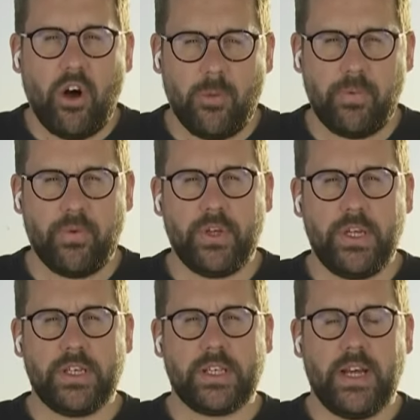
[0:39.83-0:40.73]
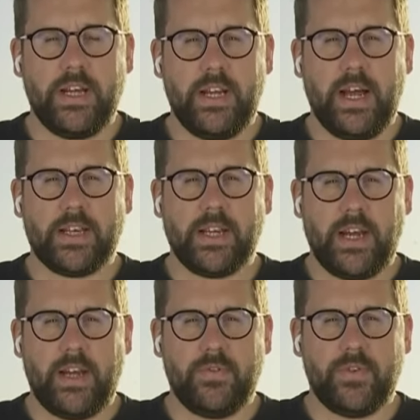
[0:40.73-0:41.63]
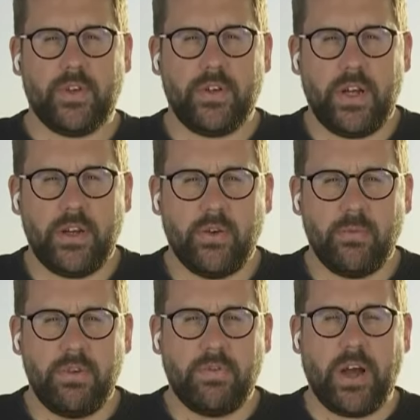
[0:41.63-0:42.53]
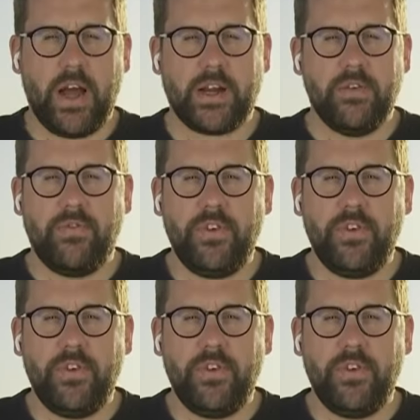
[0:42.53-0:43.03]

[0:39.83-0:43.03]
ob Israel angreift, sondern um die Frage,